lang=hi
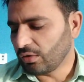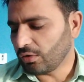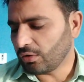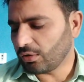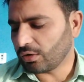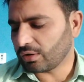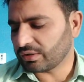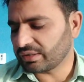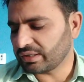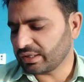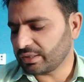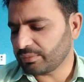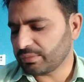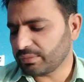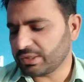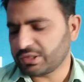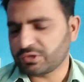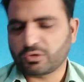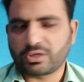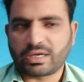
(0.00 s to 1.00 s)
और दिन
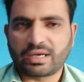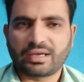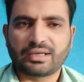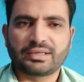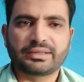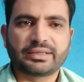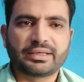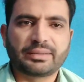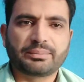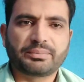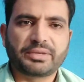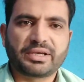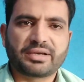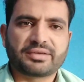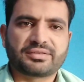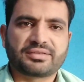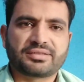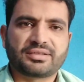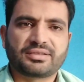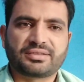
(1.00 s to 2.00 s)
में जो है ये
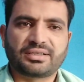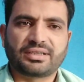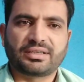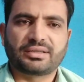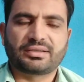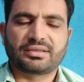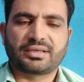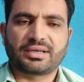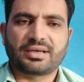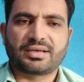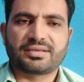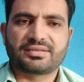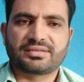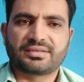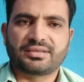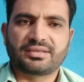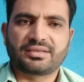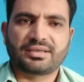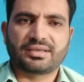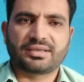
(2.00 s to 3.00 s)
बयासी से
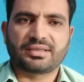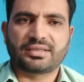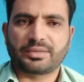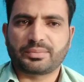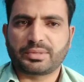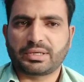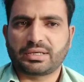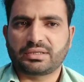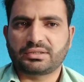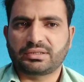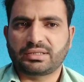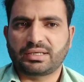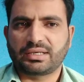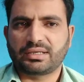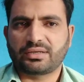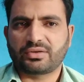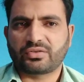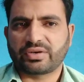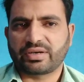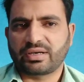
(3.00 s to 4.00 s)
तिरासी के दरमियान ये
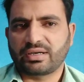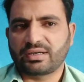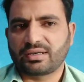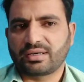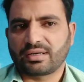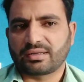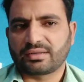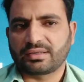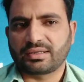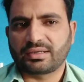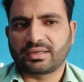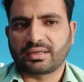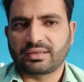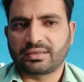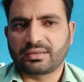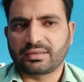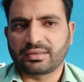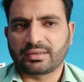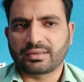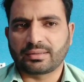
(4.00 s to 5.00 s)
ट्रेड करती
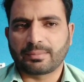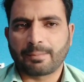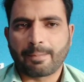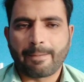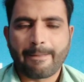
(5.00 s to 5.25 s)
रही है